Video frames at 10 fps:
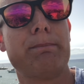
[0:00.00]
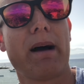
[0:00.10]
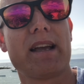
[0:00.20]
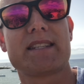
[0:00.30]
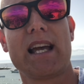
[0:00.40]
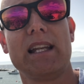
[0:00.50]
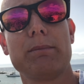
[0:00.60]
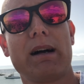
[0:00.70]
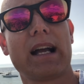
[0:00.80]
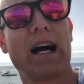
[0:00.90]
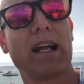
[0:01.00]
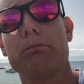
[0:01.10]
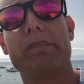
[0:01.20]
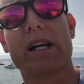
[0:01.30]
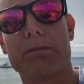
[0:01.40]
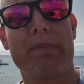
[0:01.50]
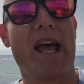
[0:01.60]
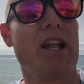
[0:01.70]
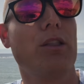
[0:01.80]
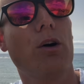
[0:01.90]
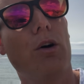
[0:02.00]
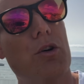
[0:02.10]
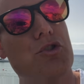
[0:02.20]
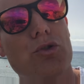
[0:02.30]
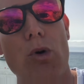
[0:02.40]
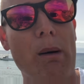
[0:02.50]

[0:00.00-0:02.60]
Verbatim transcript: paeselli magari Berbenno su